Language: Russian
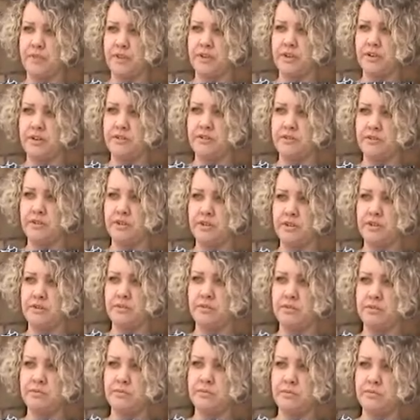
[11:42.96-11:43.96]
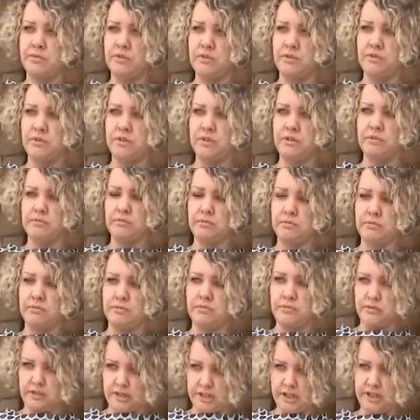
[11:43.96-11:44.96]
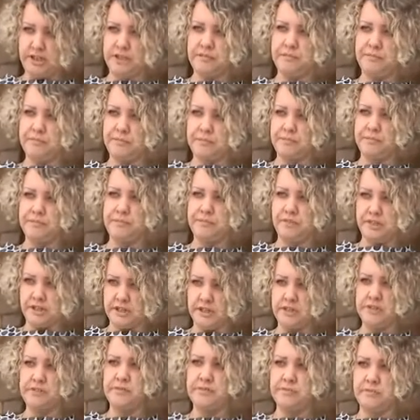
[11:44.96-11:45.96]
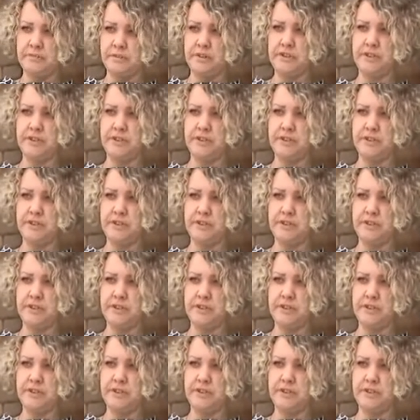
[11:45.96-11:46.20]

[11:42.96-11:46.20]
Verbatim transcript: помощи инвалидам «Надежда» решили проверить, насколько Управление по